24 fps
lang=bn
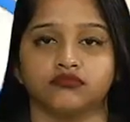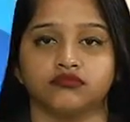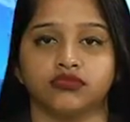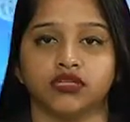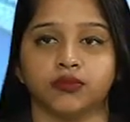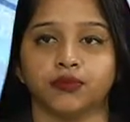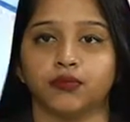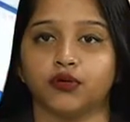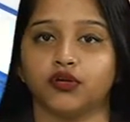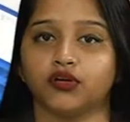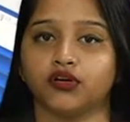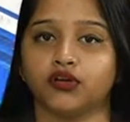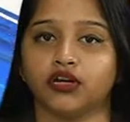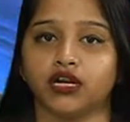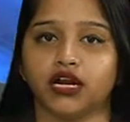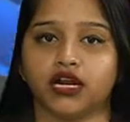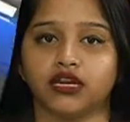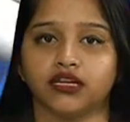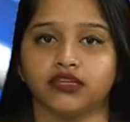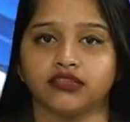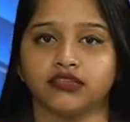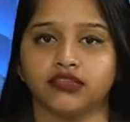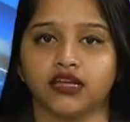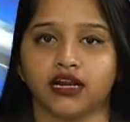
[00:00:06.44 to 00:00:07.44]
বেপরোয়া
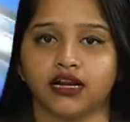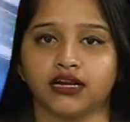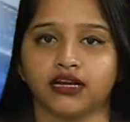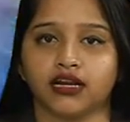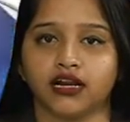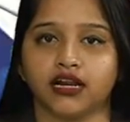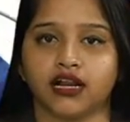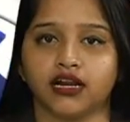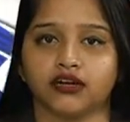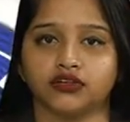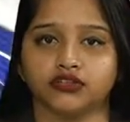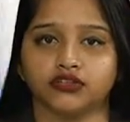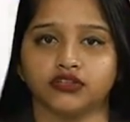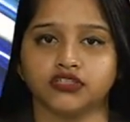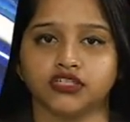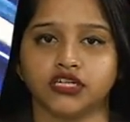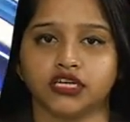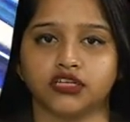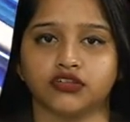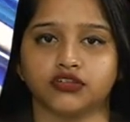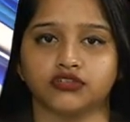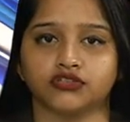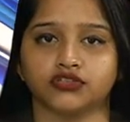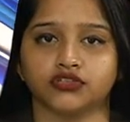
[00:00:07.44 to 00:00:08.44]
গাড়ির ধাক্কায় আহত
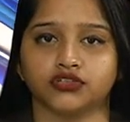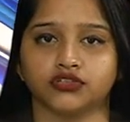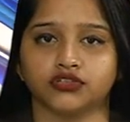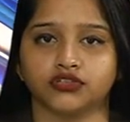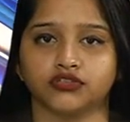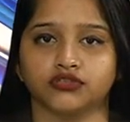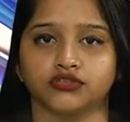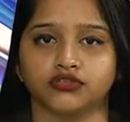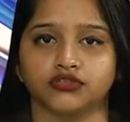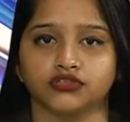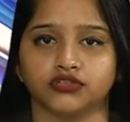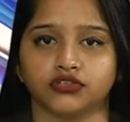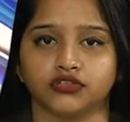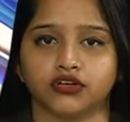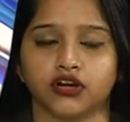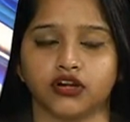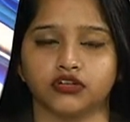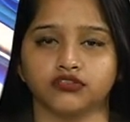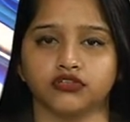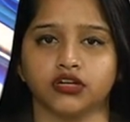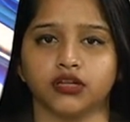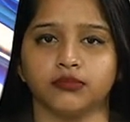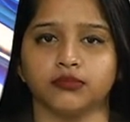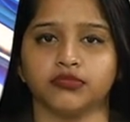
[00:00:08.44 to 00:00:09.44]
চালক সহ দুজন
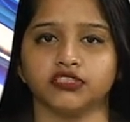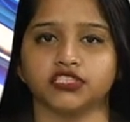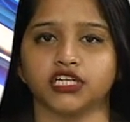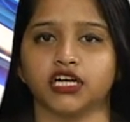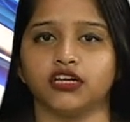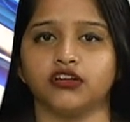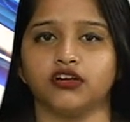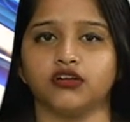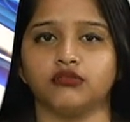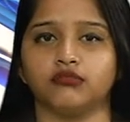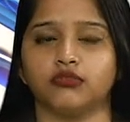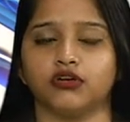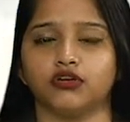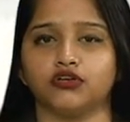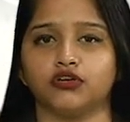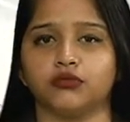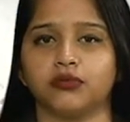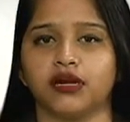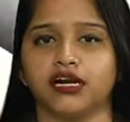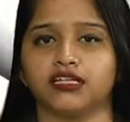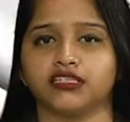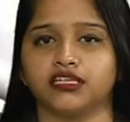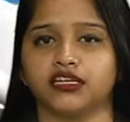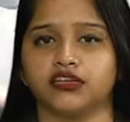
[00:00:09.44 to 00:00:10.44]
ঘটনা বিশালগড়
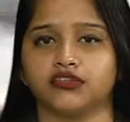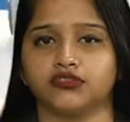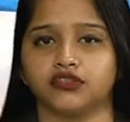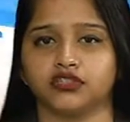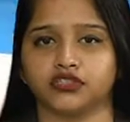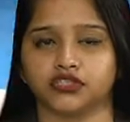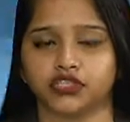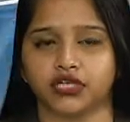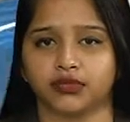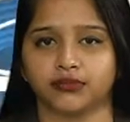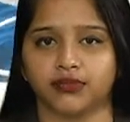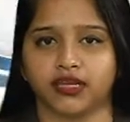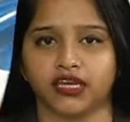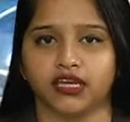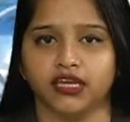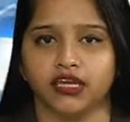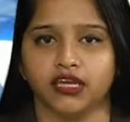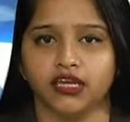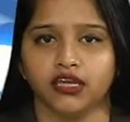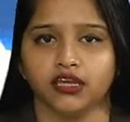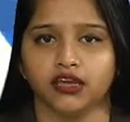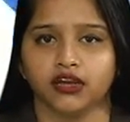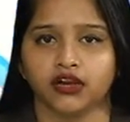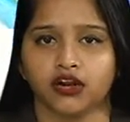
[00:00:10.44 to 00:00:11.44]
মহকুমা আদালতের সামনে
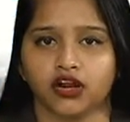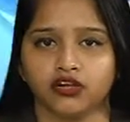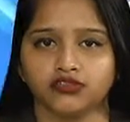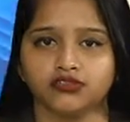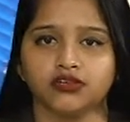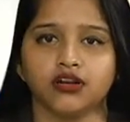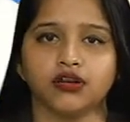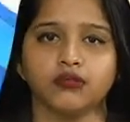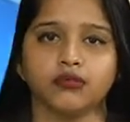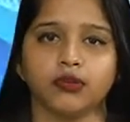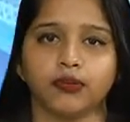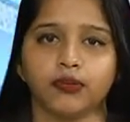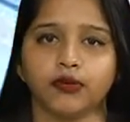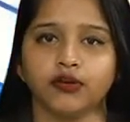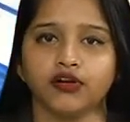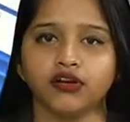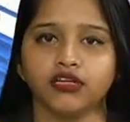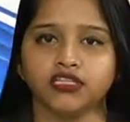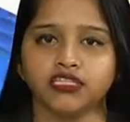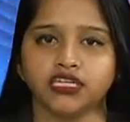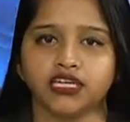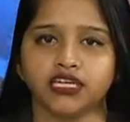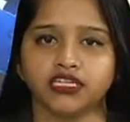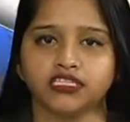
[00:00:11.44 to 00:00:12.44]
ঘটনার
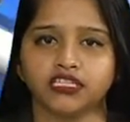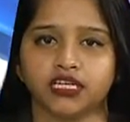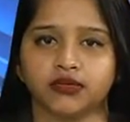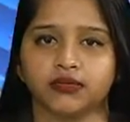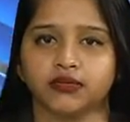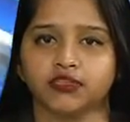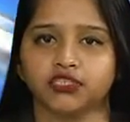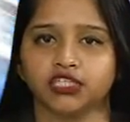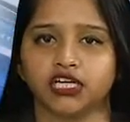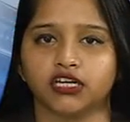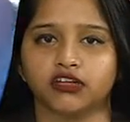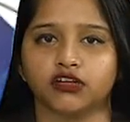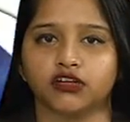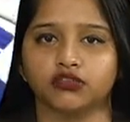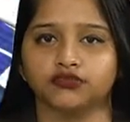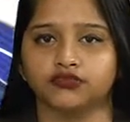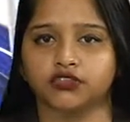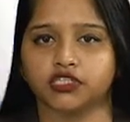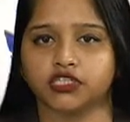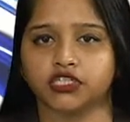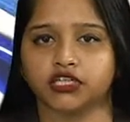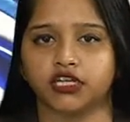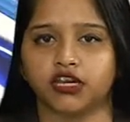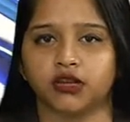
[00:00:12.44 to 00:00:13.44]
বিবরণে জানা যায় বিশালগড়
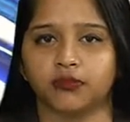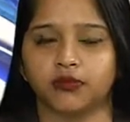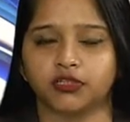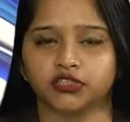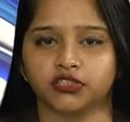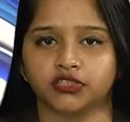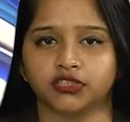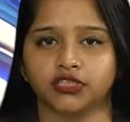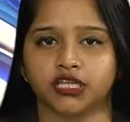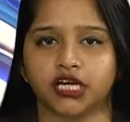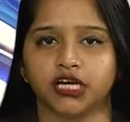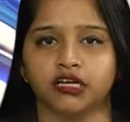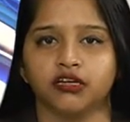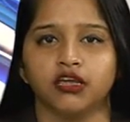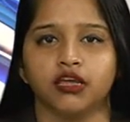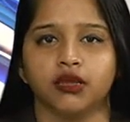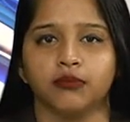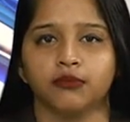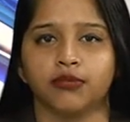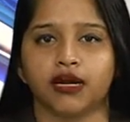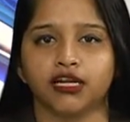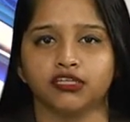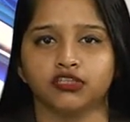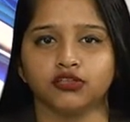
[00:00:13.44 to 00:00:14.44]
অফিস টিলার বাসিন্দা
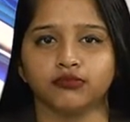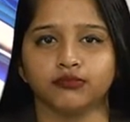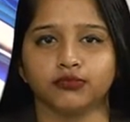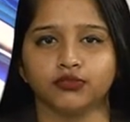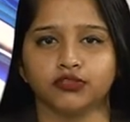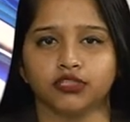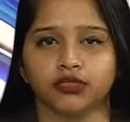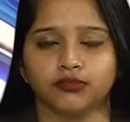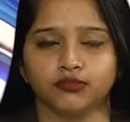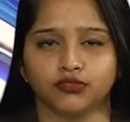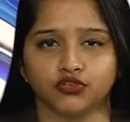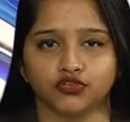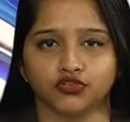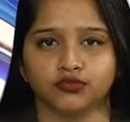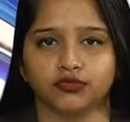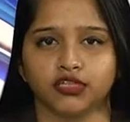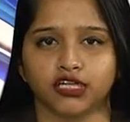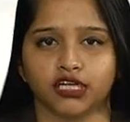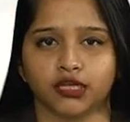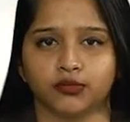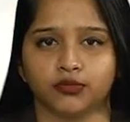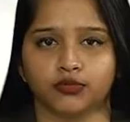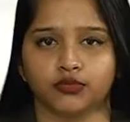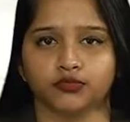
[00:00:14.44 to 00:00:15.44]
পার্থপ্রতিম
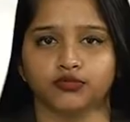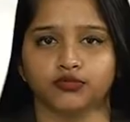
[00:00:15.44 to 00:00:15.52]
মজুমদার এবং